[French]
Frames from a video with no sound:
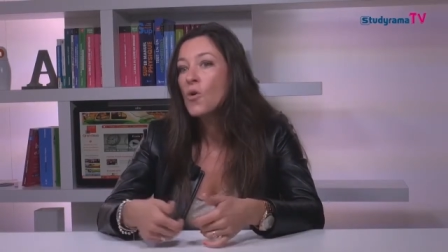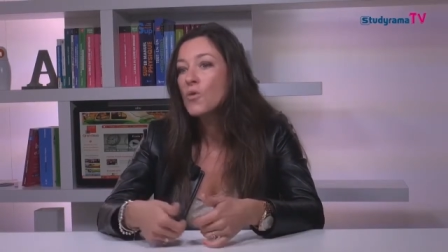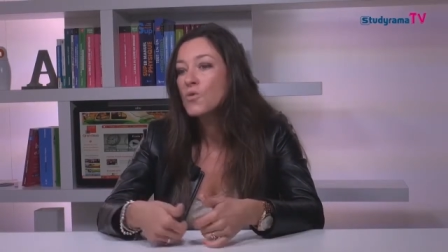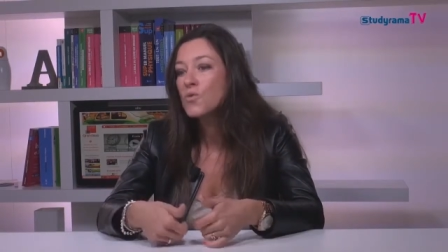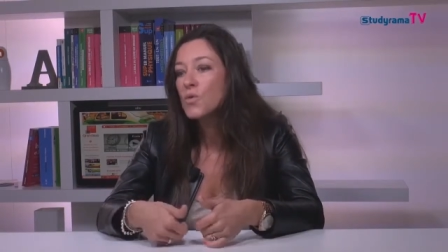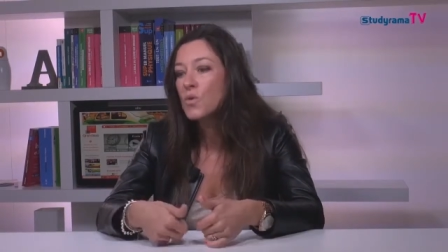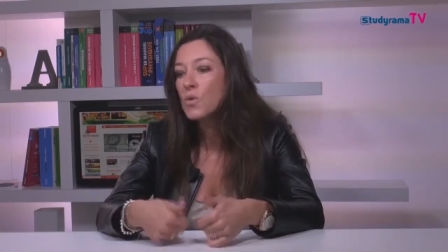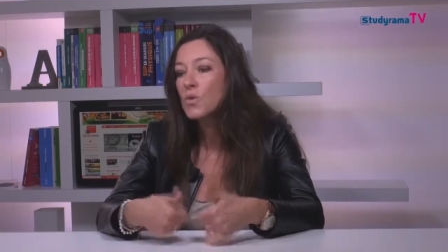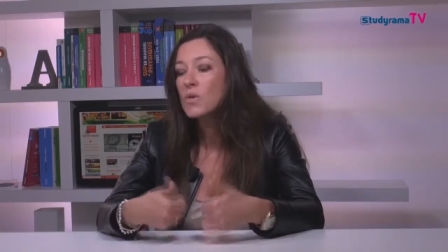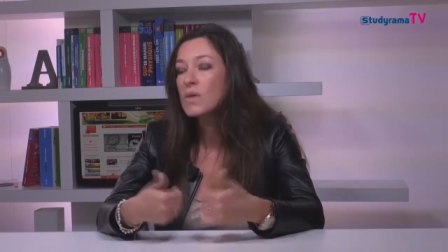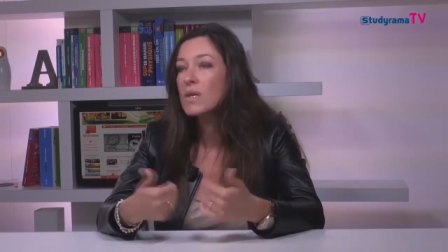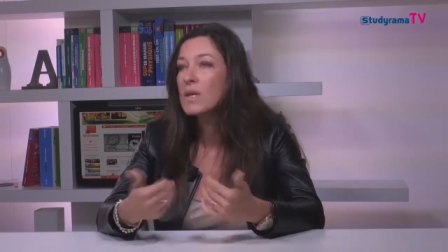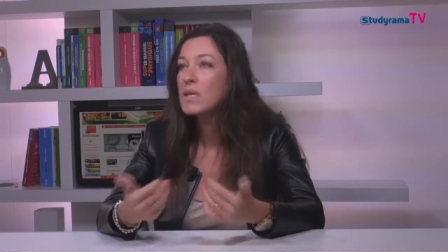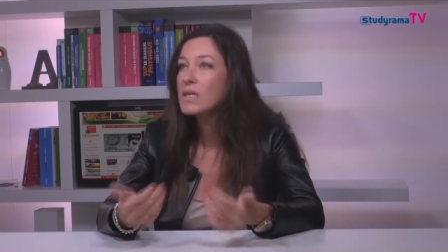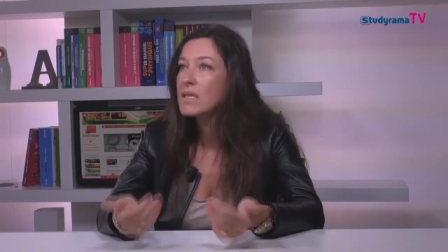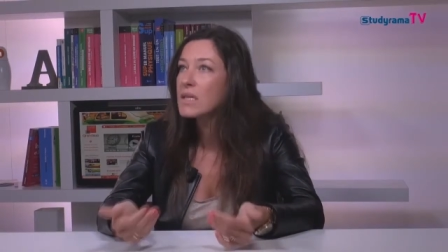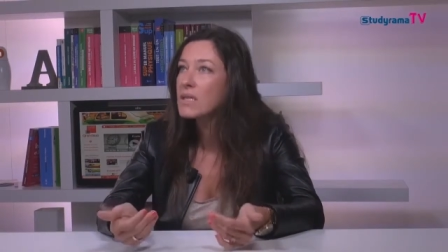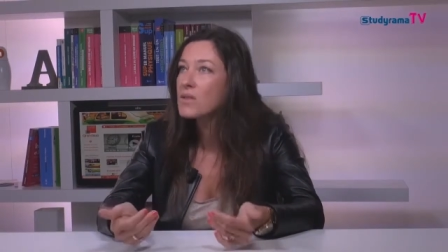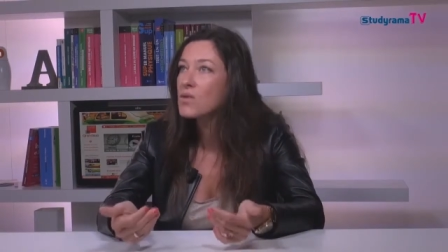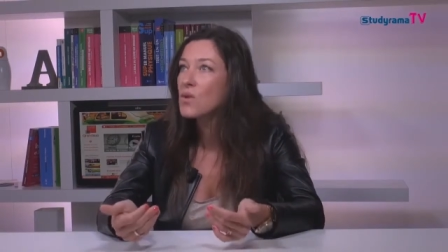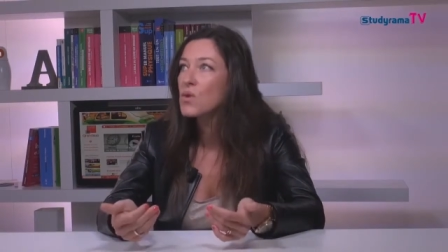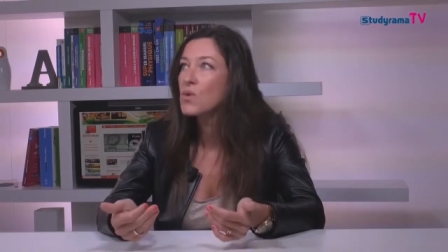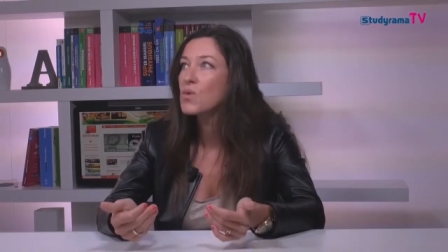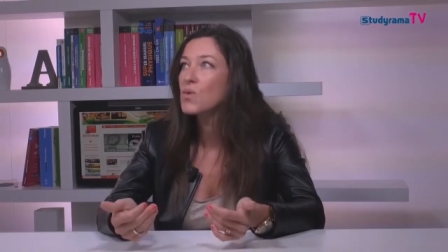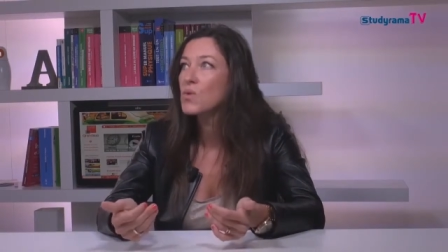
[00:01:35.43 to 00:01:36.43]
Donc
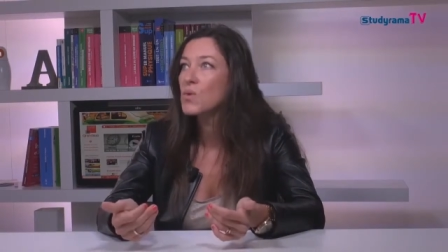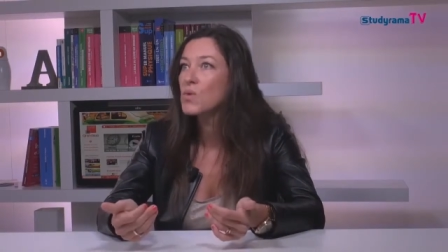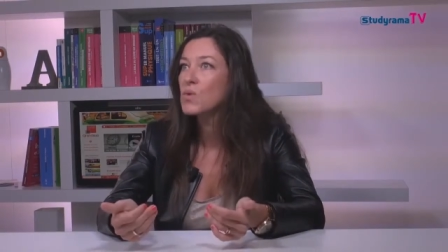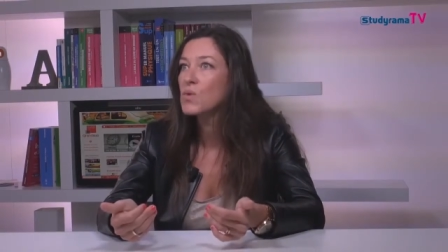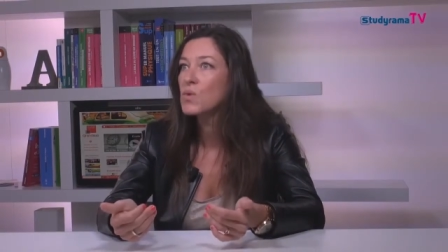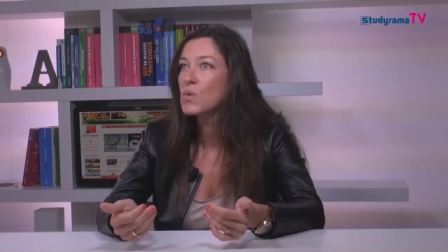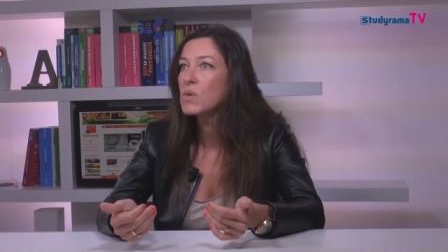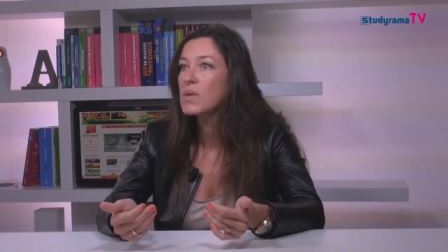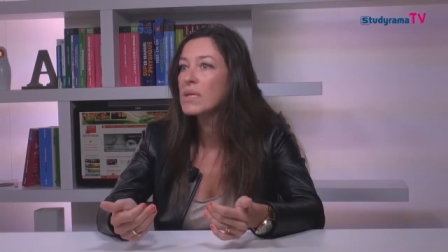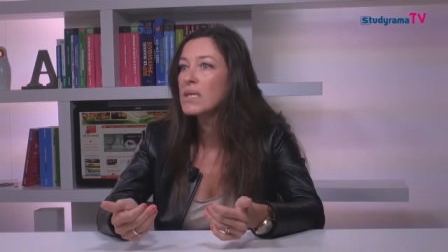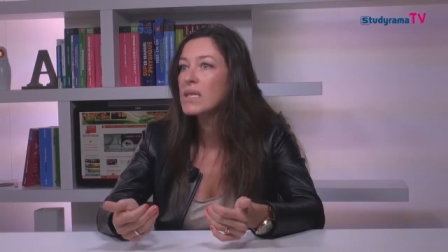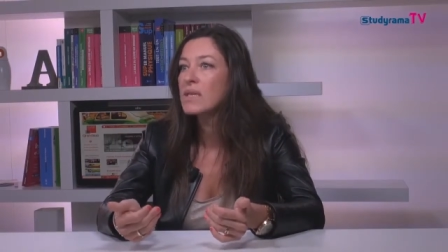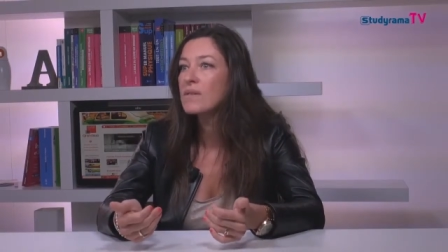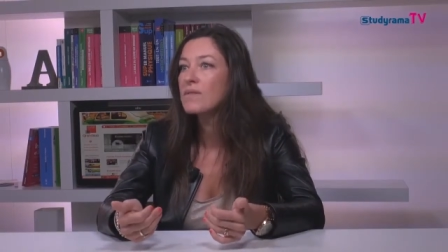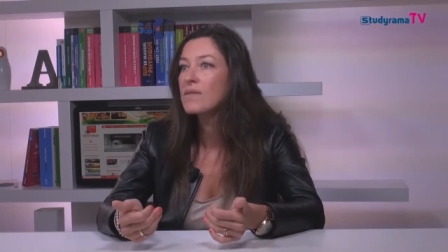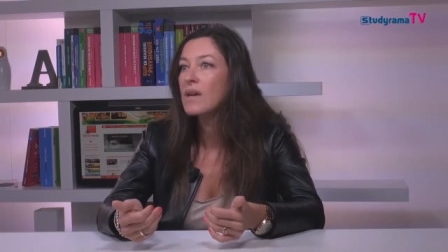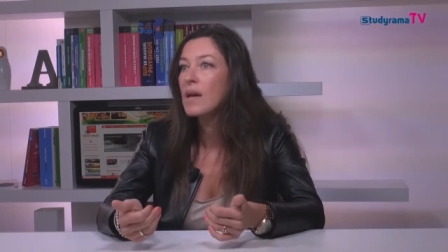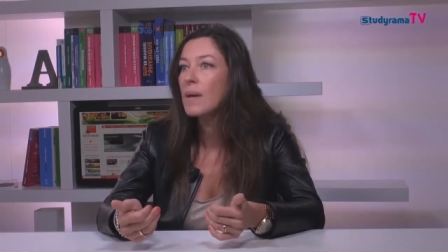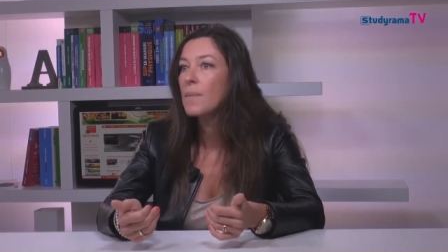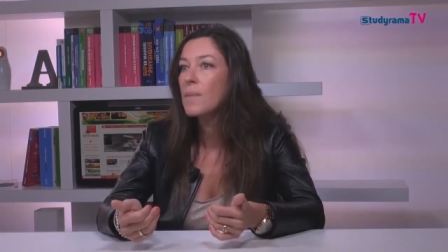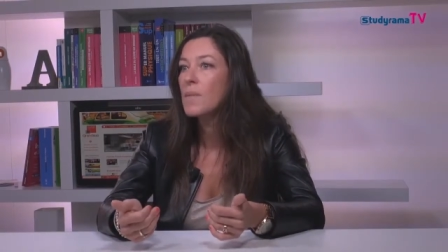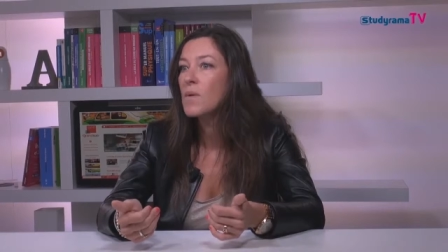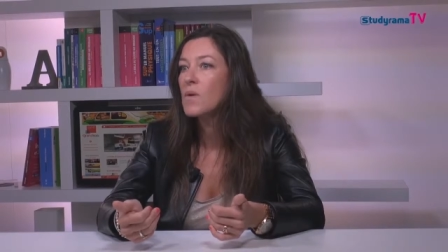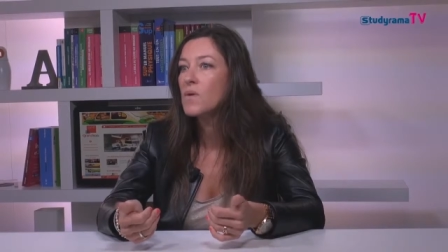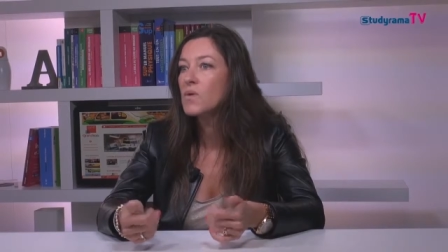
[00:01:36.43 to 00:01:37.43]
c'est un cursus qui est
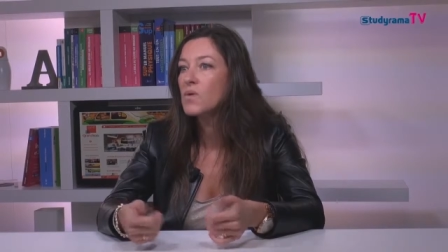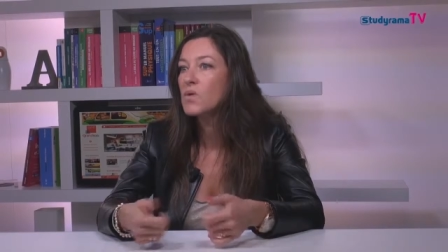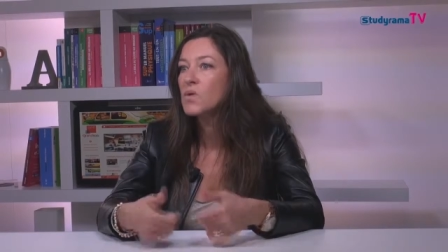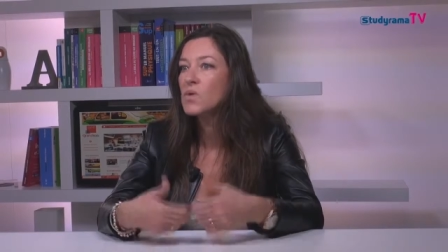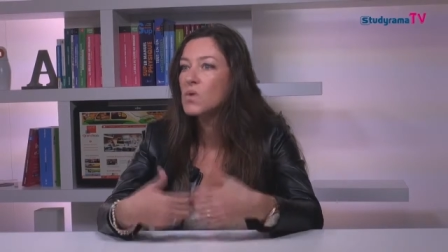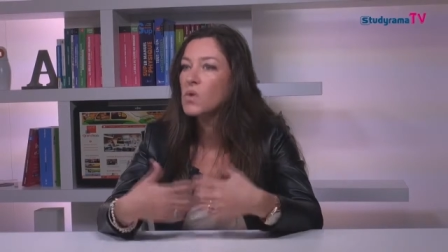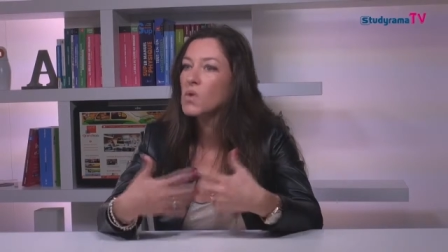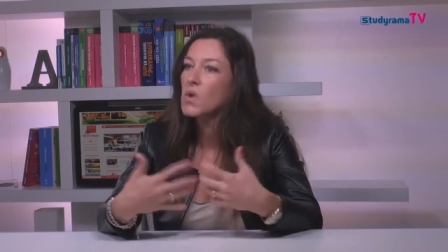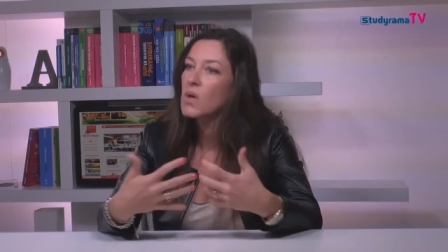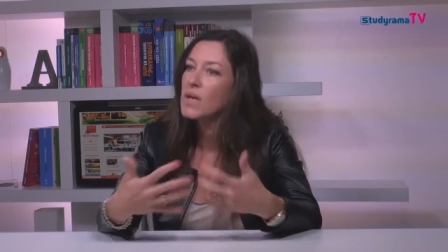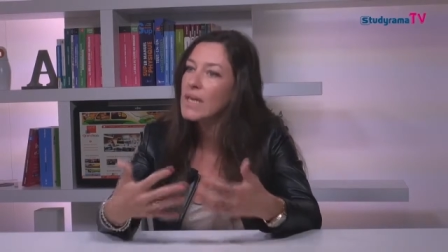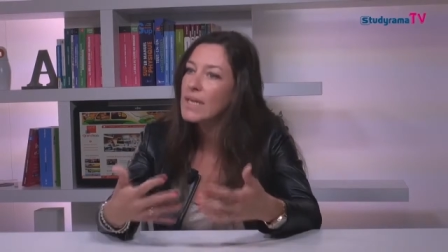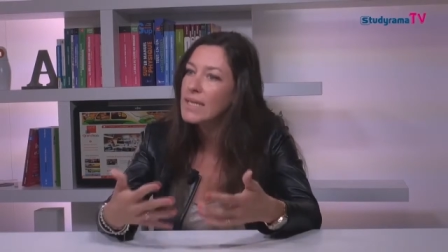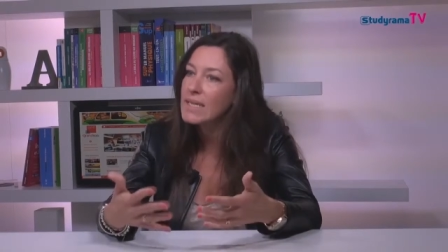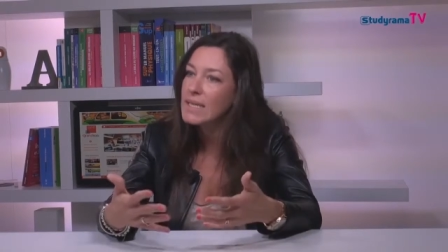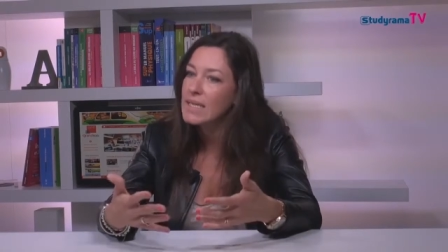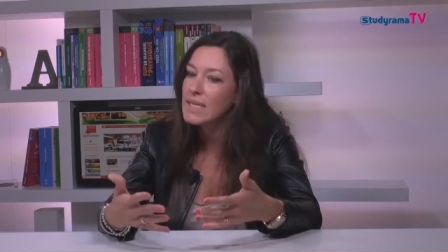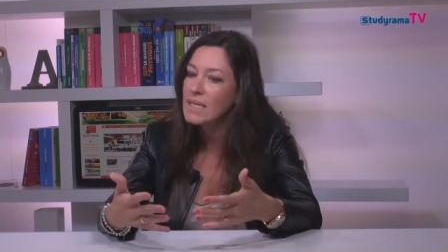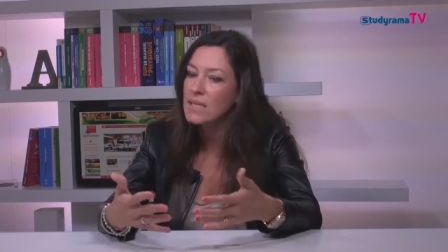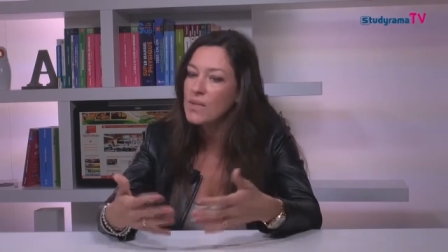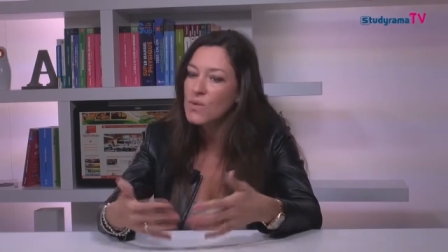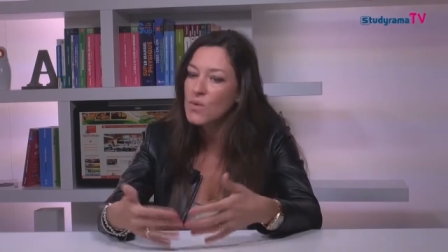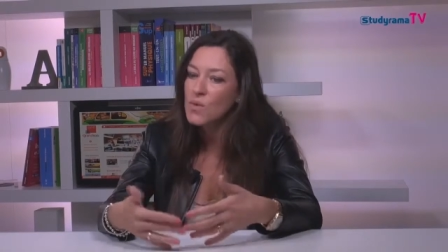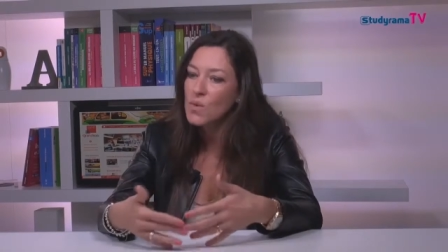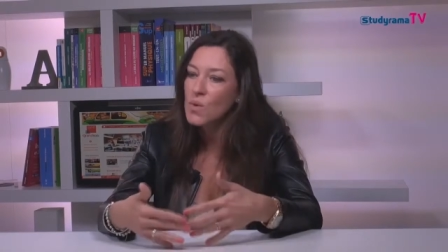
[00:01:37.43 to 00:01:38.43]
vraiment dans son
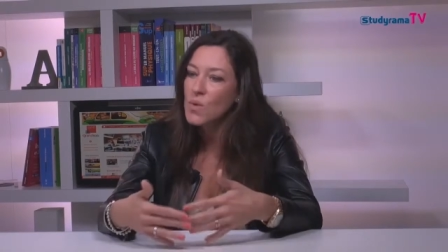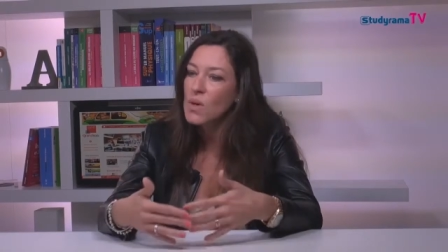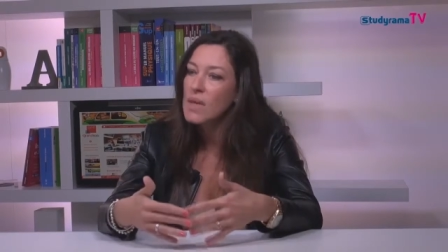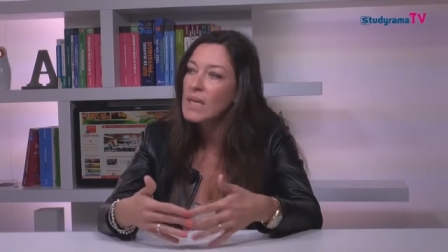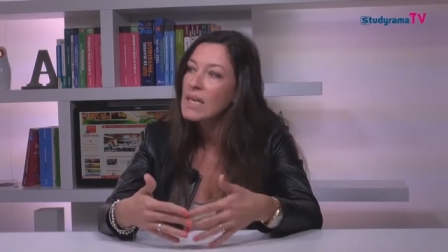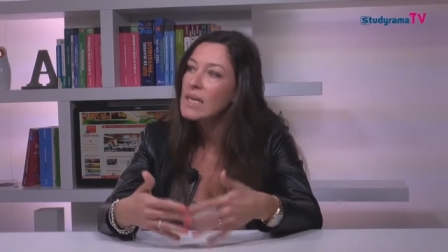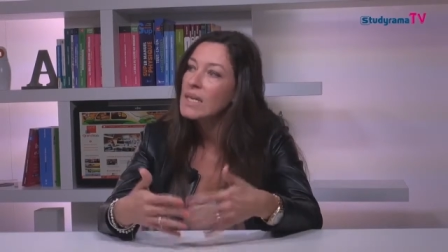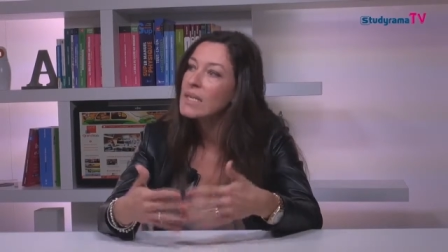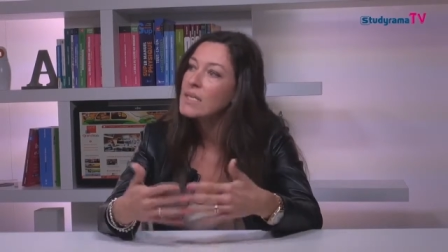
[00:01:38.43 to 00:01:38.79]
organisation